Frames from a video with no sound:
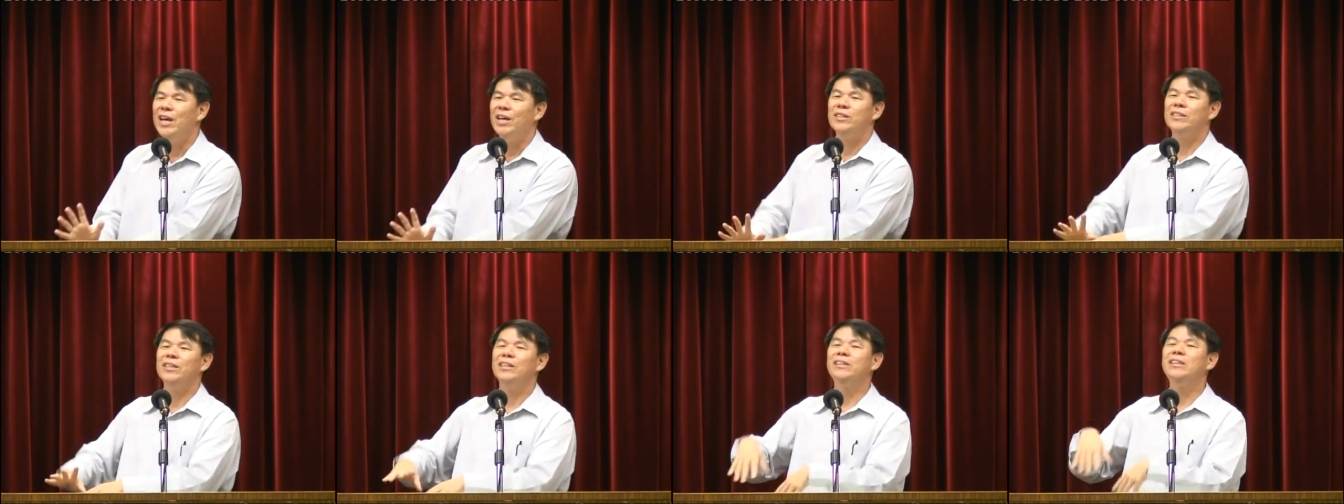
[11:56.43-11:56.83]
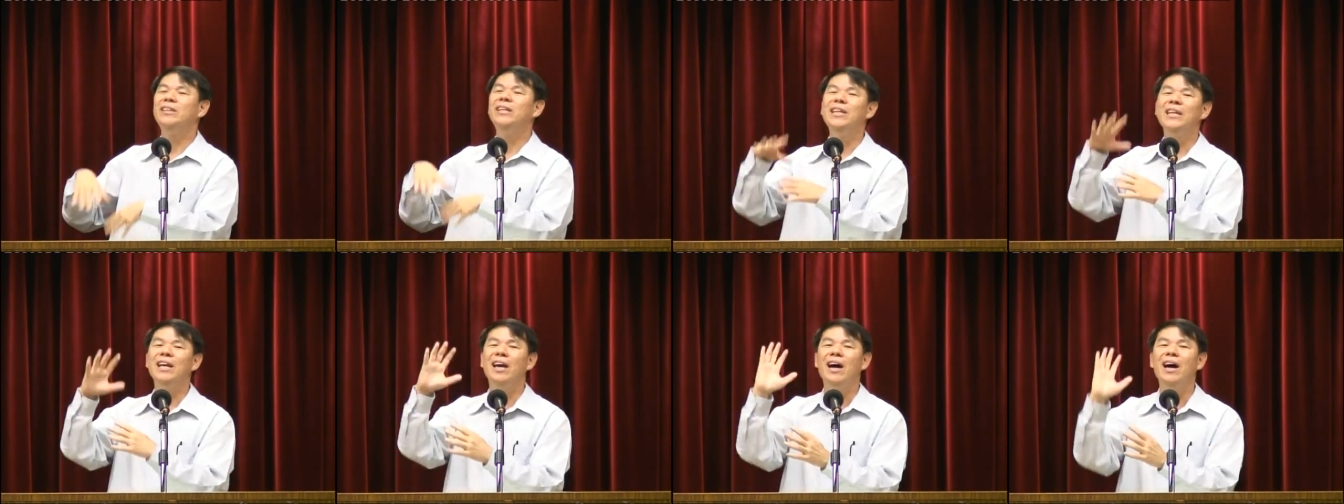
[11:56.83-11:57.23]
是
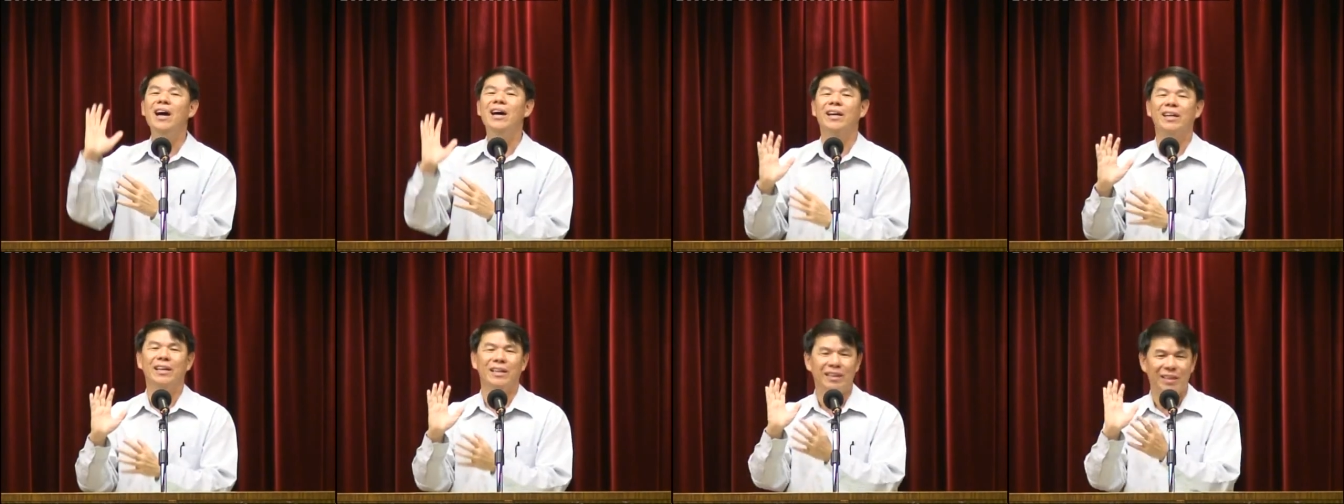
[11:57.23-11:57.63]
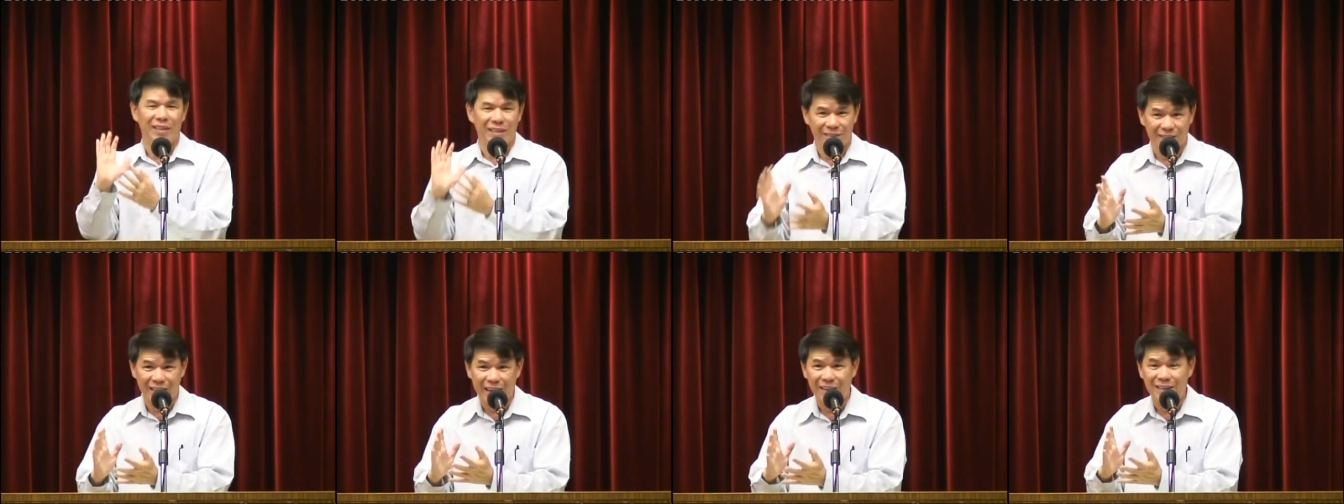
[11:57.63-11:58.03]
第二个
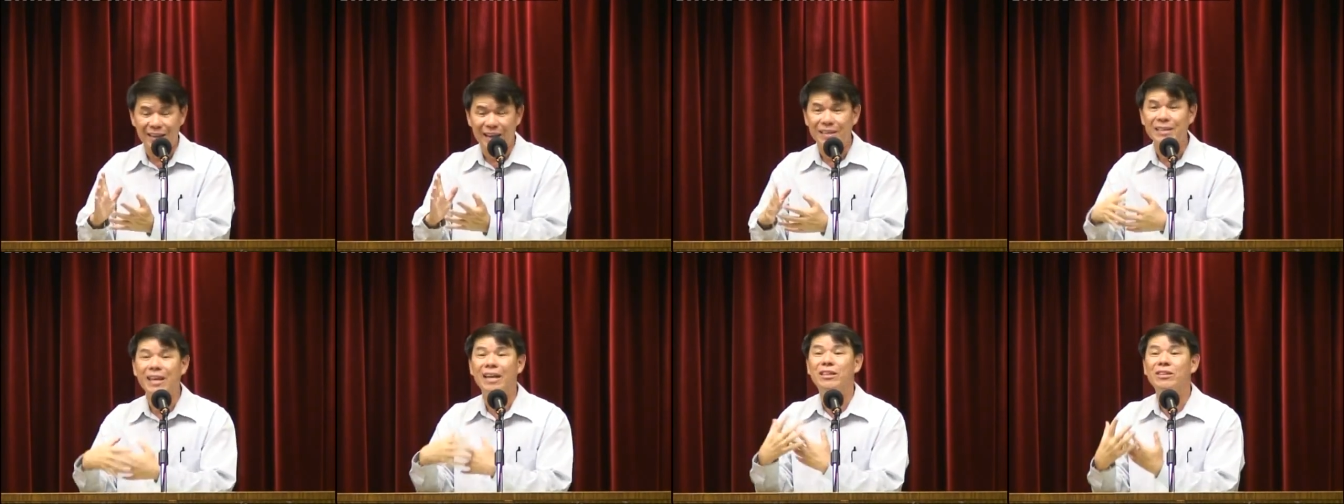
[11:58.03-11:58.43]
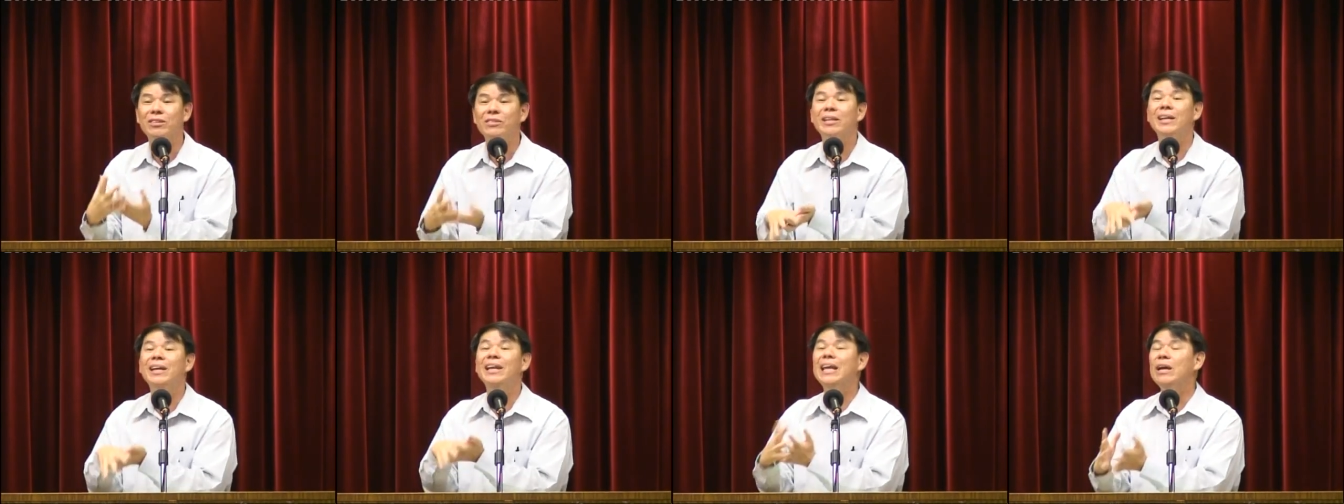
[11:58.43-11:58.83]
以赛亚，也就
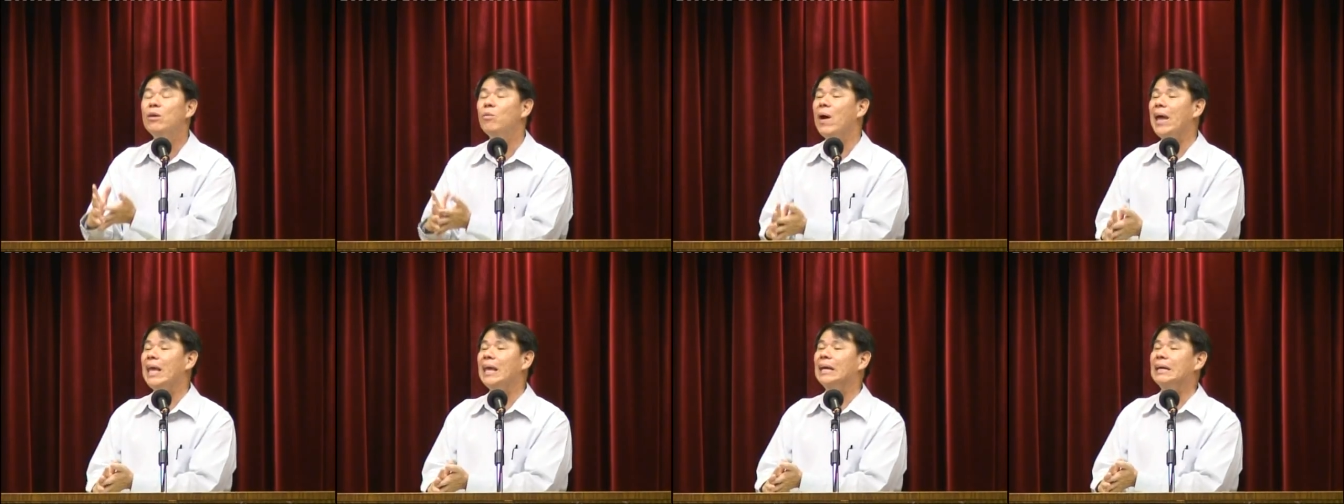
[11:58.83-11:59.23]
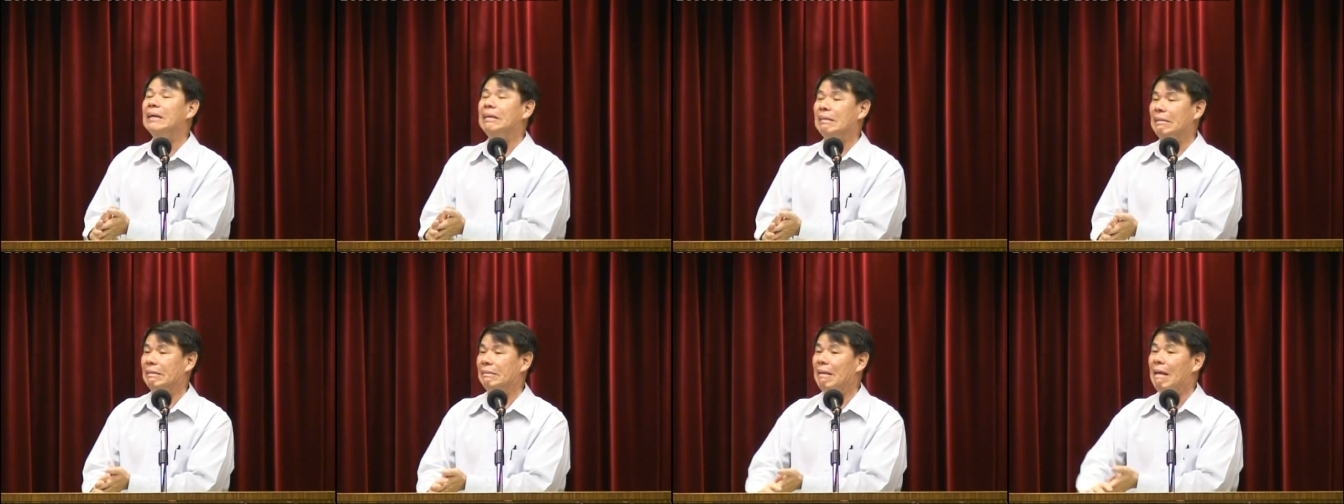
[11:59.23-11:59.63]
是另外一个
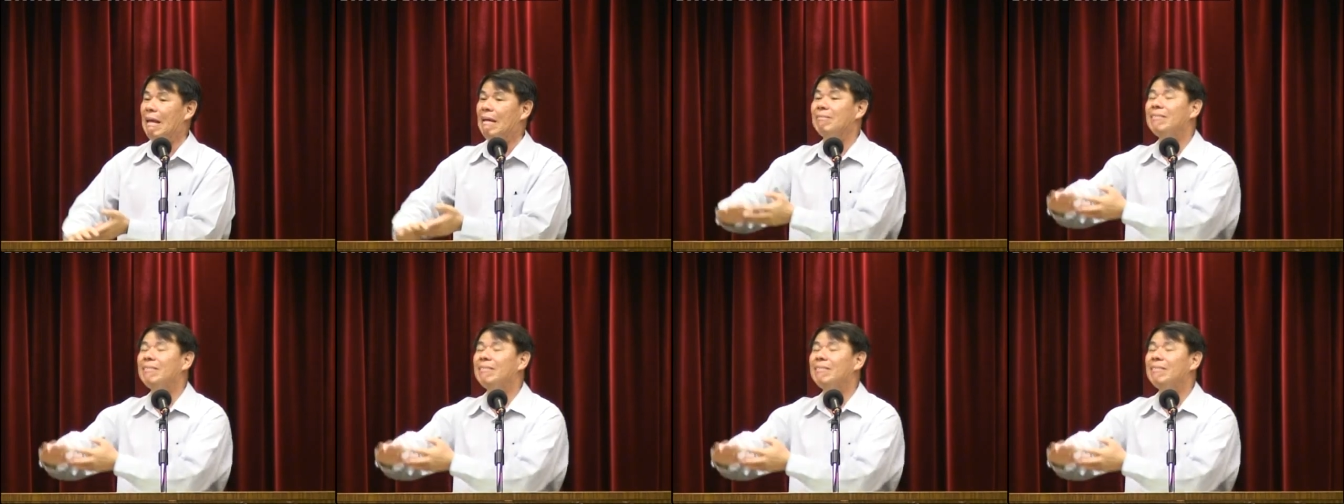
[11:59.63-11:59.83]
人，